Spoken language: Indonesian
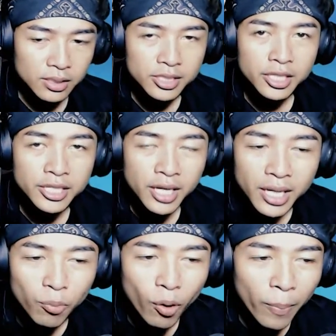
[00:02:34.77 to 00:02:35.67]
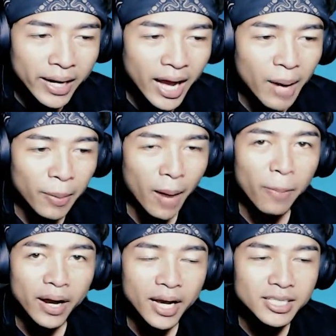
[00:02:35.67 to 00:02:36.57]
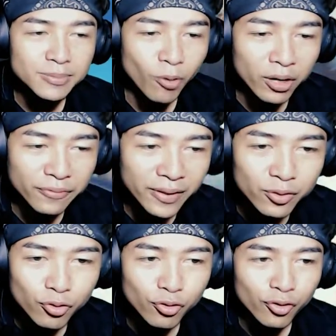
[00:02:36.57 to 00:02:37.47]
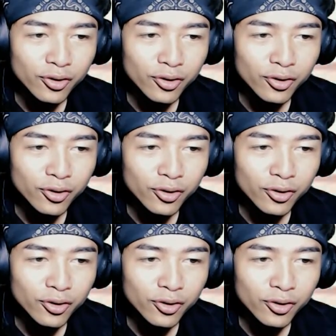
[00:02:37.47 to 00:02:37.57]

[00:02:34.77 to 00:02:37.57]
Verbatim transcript: Sendirian gak bawa barang apa-apa guys, mau adventure.